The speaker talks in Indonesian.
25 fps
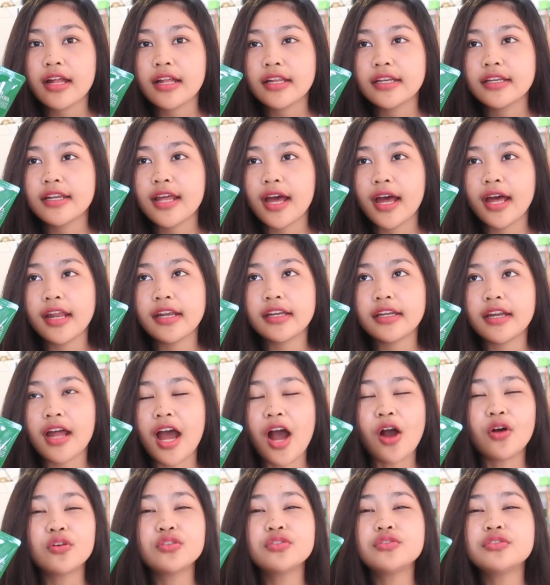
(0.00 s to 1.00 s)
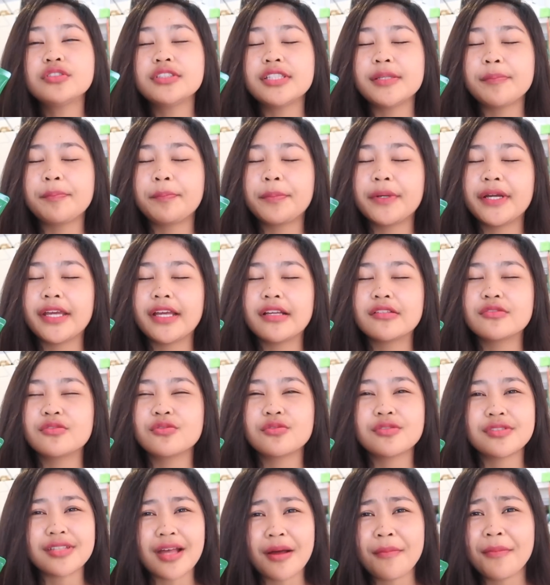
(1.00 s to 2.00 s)
dan aku tipe yang
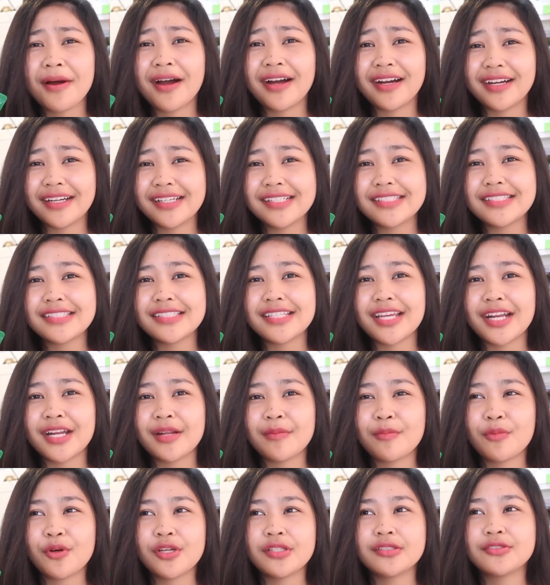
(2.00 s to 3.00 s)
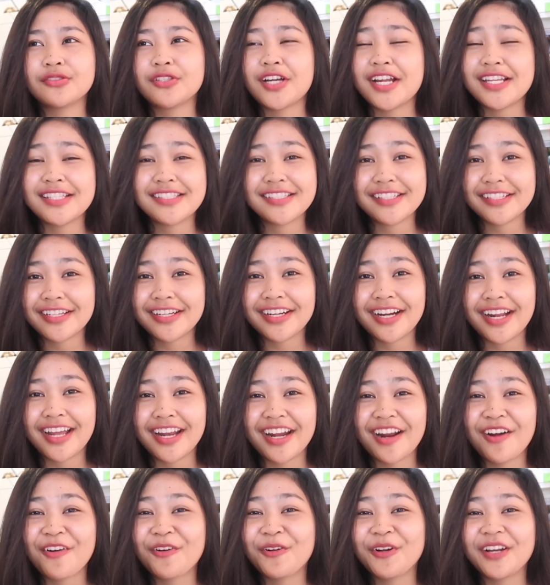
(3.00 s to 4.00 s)
susah banget nyari moisturizer
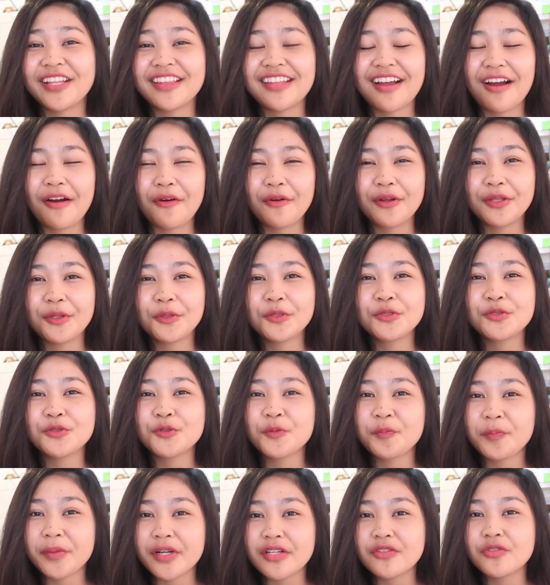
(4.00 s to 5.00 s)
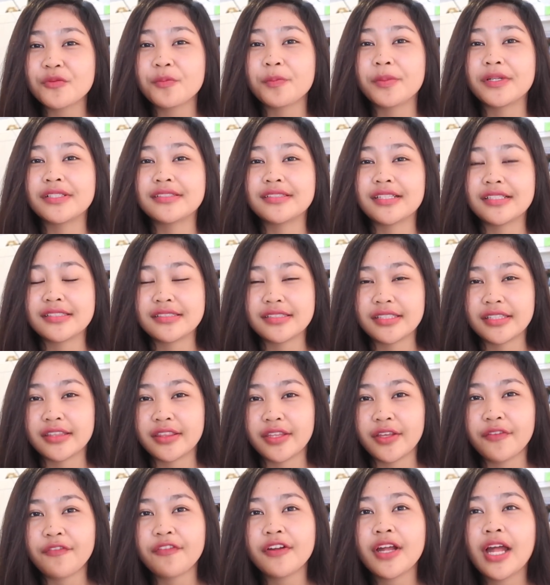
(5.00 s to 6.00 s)
karena kulit aku itu super super
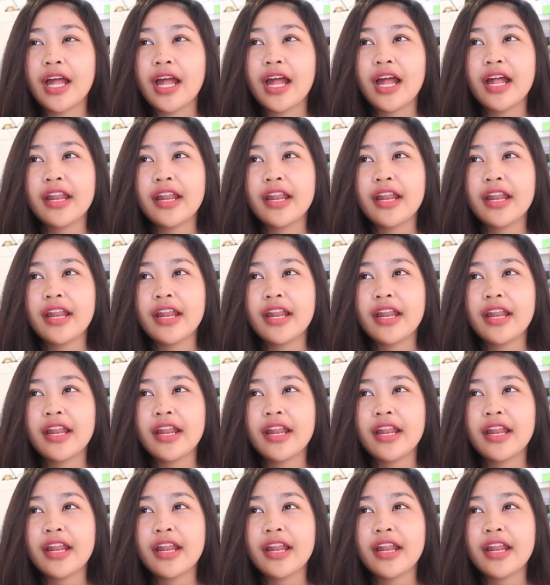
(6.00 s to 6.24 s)
sensitif